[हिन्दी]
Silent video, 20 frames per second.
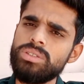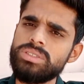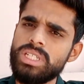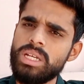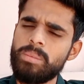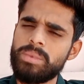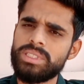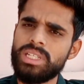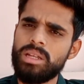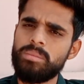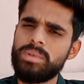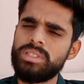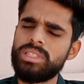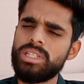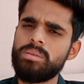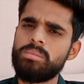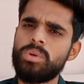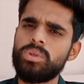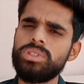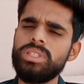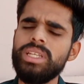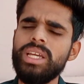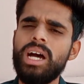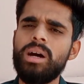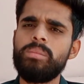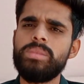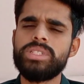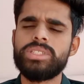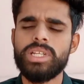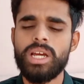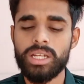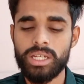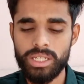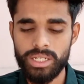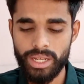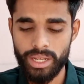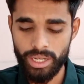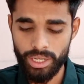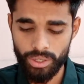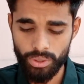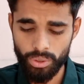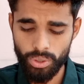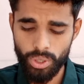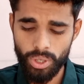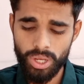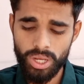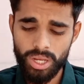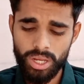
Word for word: हो चाहे प्रधानमंत्री मोदी या अमित शाह की रैली हो